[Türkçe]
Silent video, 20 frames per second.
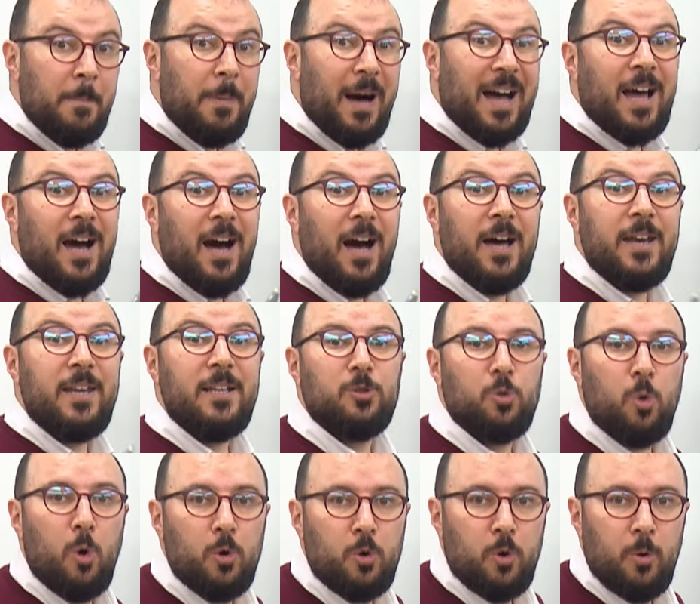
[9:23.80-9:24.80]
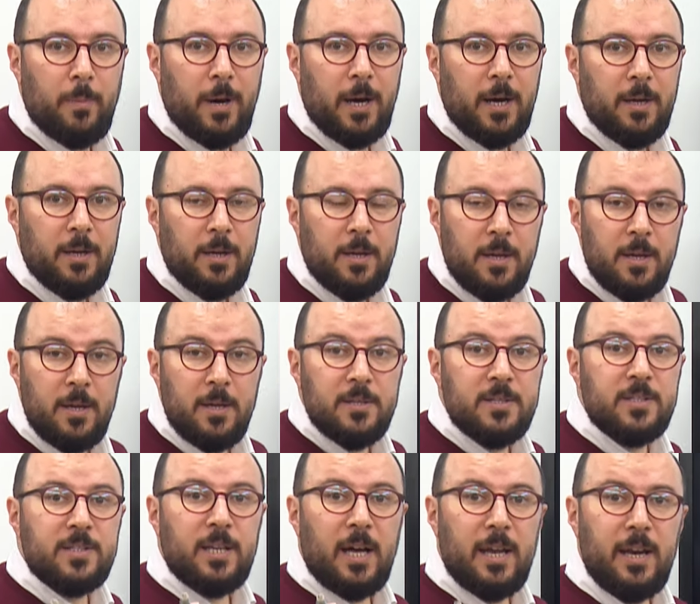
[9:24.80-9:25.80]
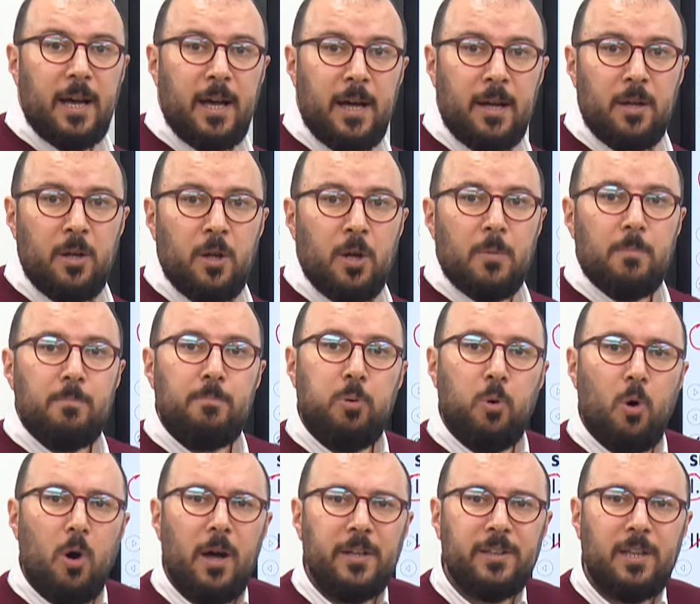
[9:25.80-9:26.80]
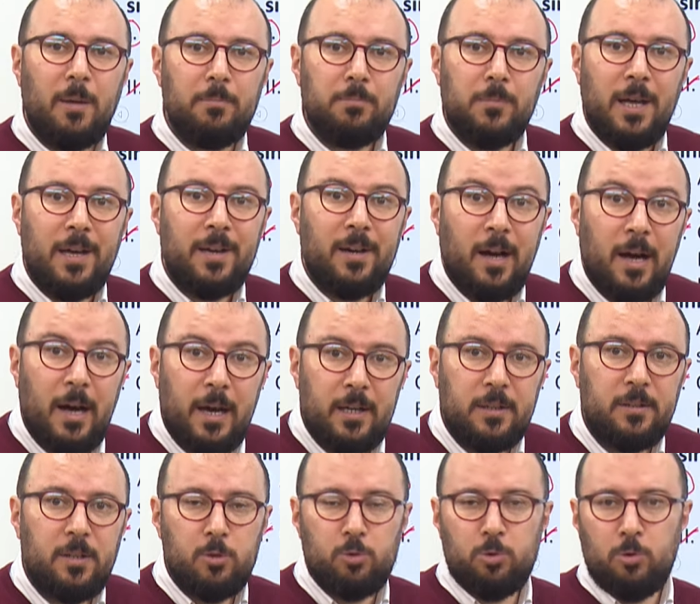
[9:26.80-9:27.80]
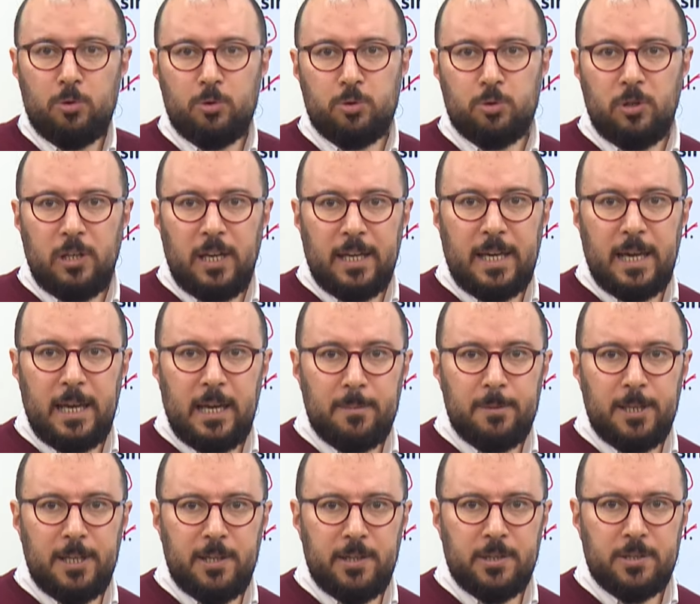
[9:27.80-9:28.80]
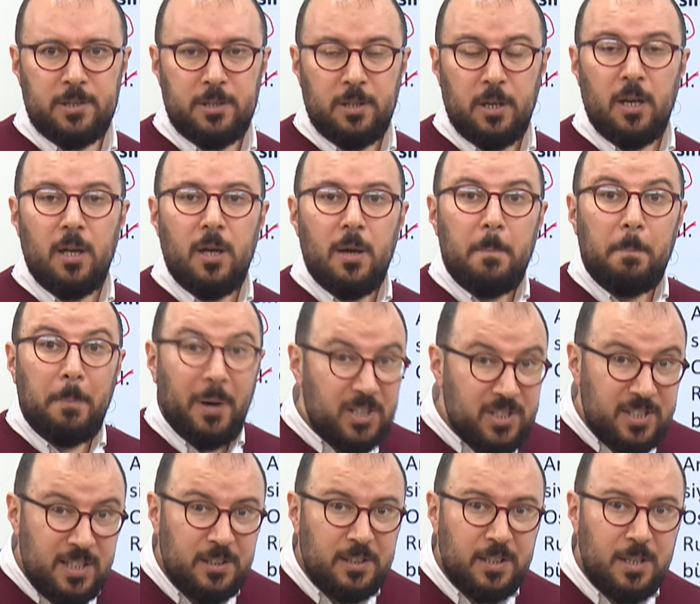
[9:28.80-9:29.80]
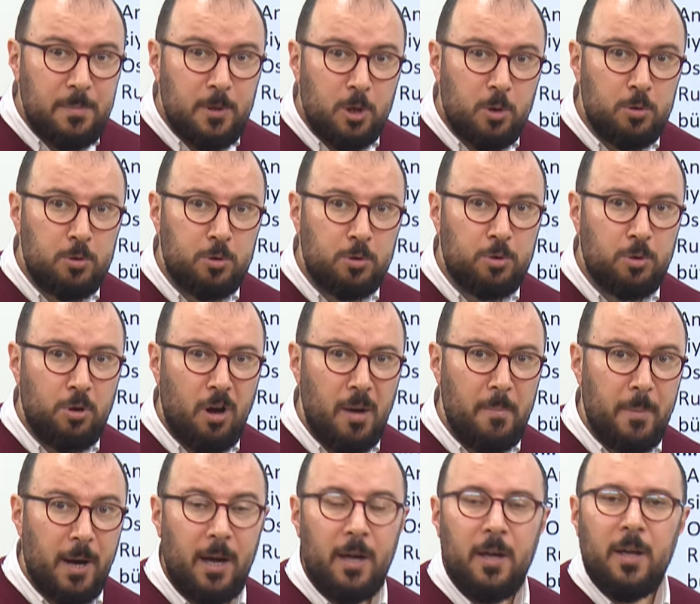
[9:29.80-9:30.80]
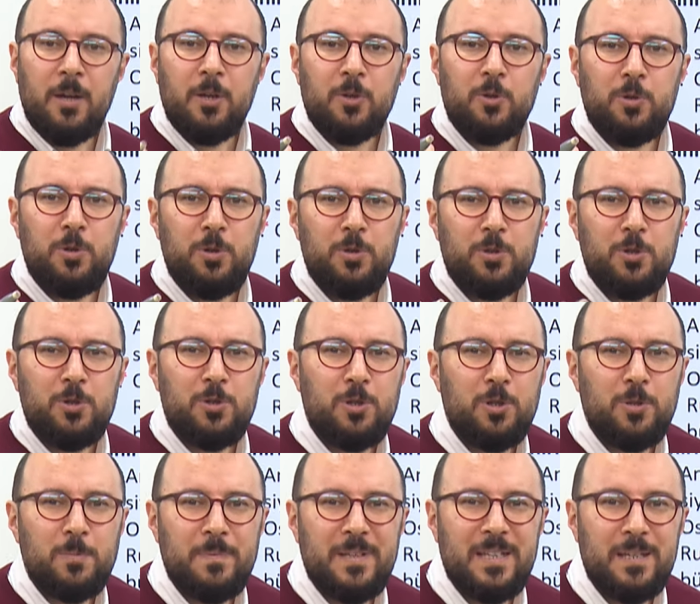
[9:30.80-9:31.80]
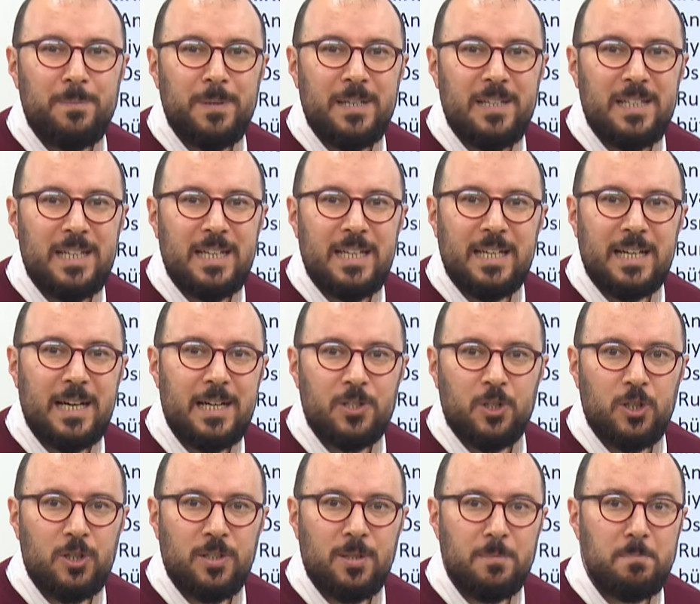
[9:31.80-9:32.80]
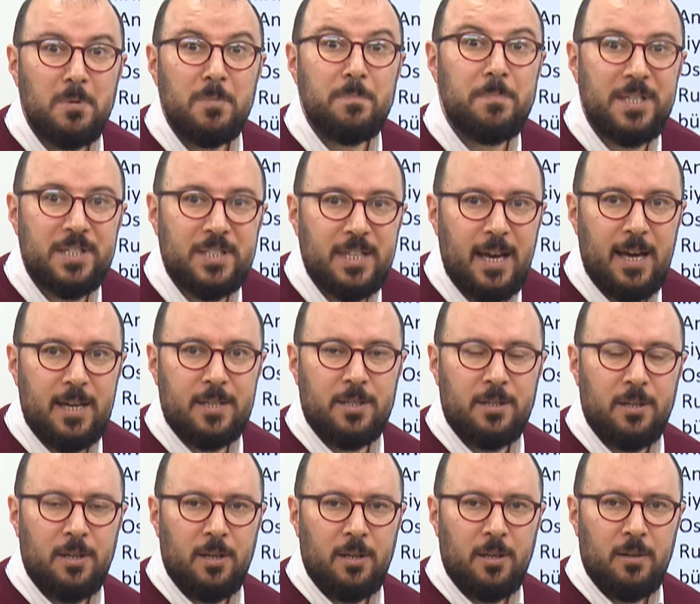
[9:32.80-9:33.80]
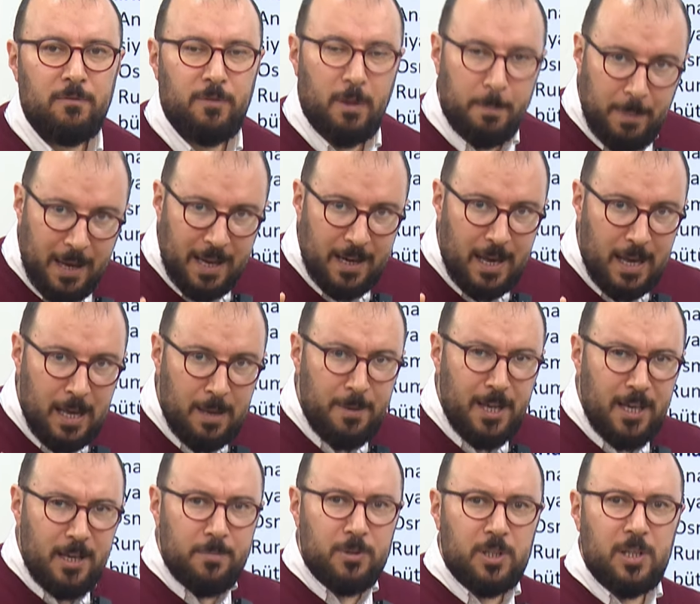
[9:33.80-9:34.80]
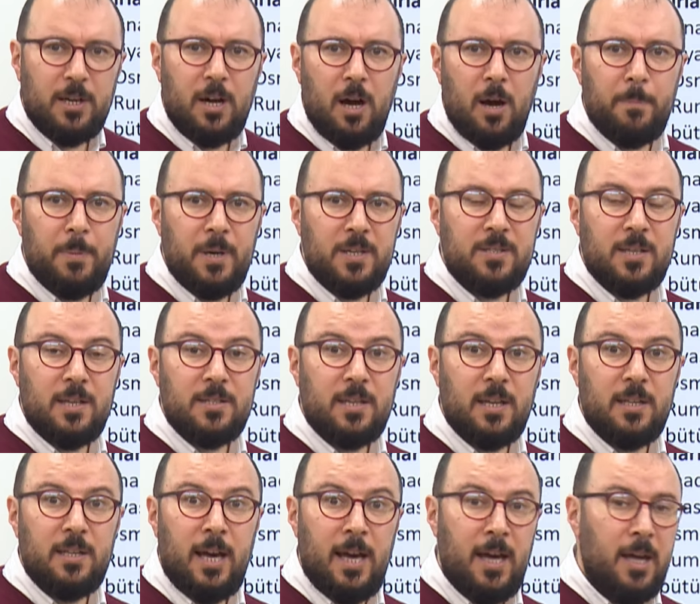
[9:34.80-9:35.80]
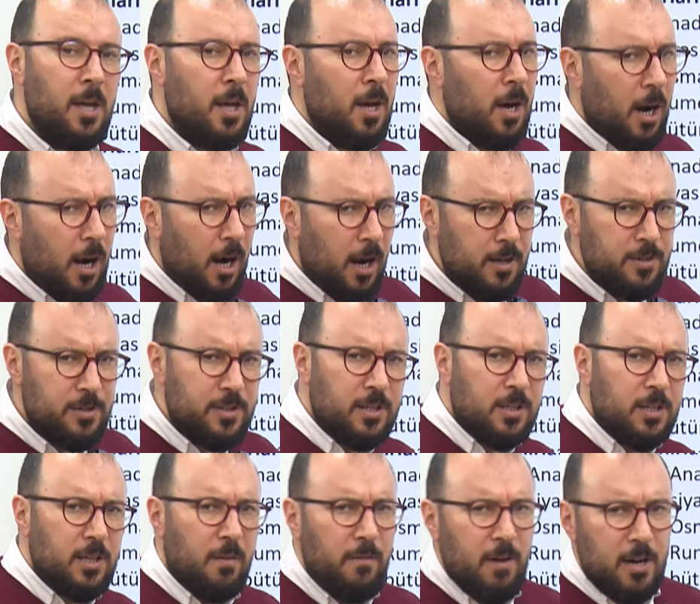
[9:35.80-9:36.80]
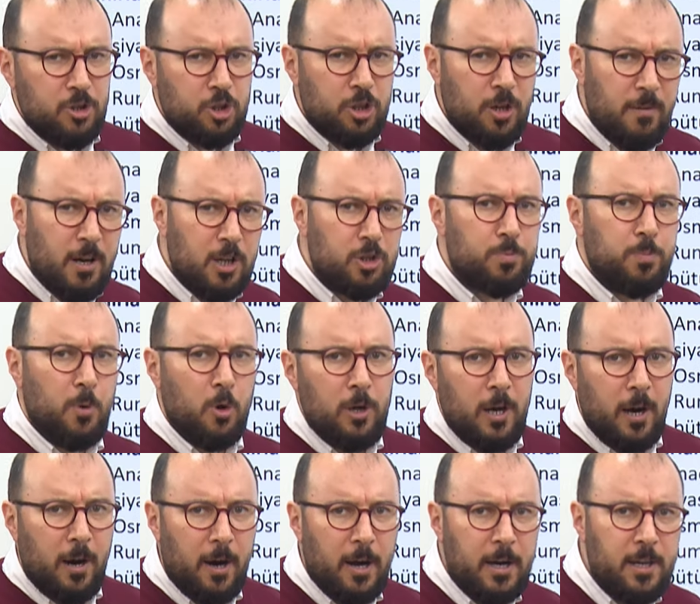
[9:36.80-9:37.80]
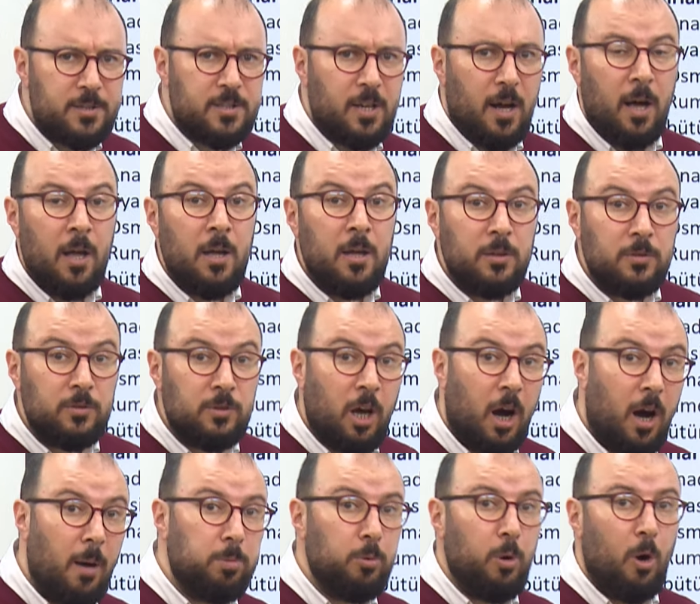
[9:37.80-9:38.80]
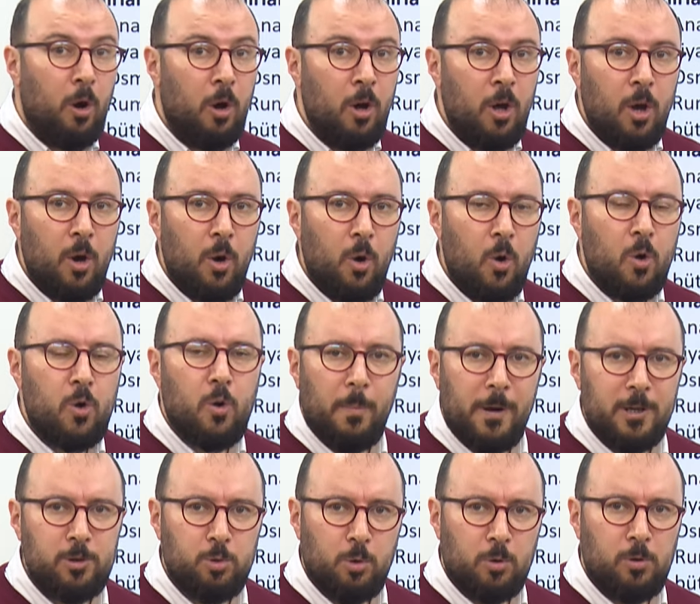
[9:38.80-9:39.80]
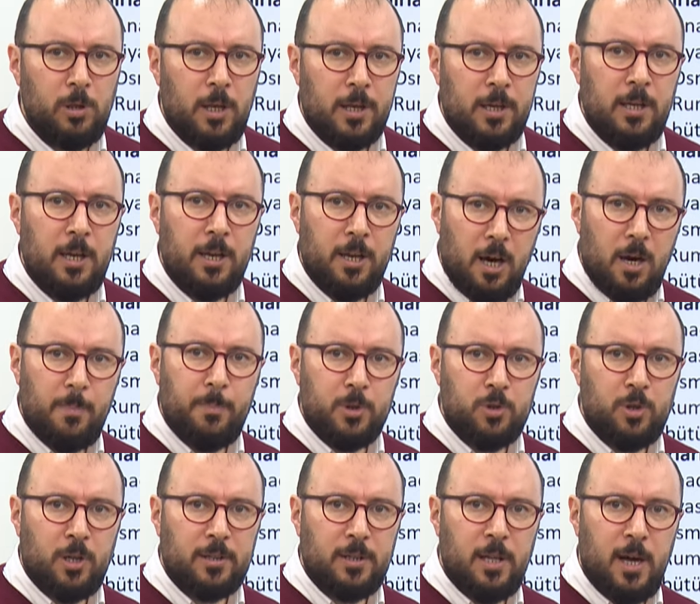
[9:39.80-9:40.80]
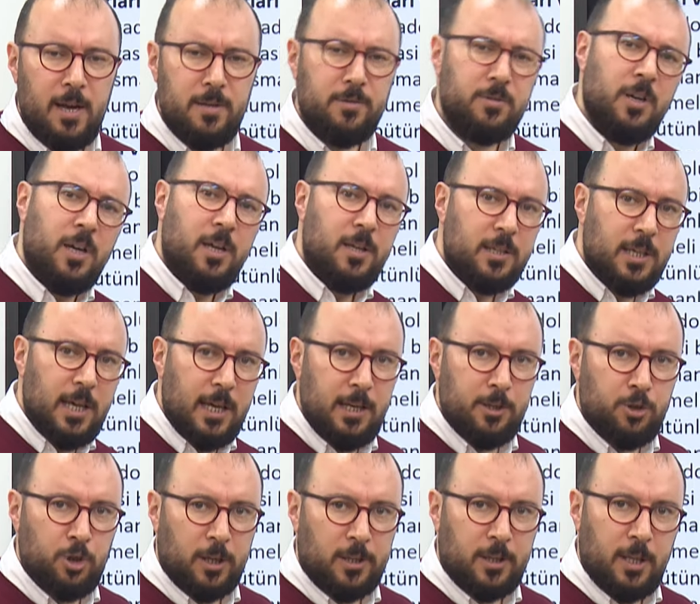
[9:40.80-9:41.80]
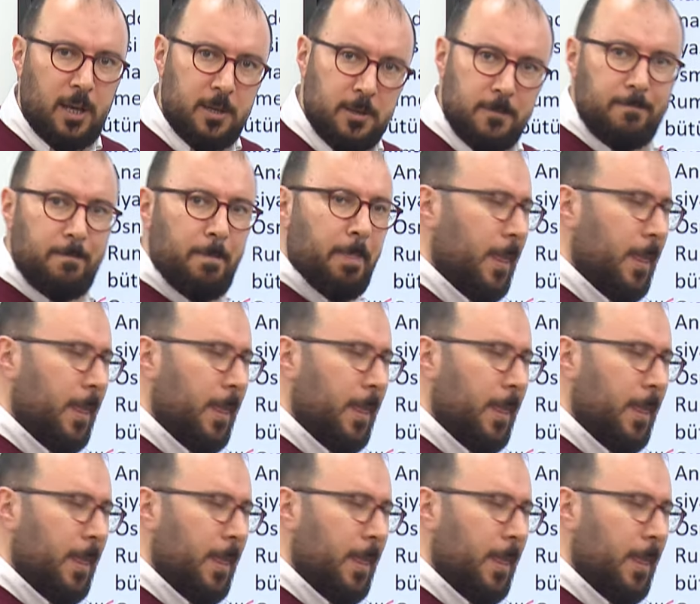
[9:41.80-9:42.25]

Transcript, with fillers: Bak harita okuma. Sana bu adamlar harita sorusuyla gelebilir. Basit gibi gözüküyor ama küçücük bir bilgiyi kaçırdın mı biter. Ve ben eminim ki KPSS'de artık yavaş yavaş böyle harita, tablo okuma sorularıyla ne yapacaklar? Gelecekler.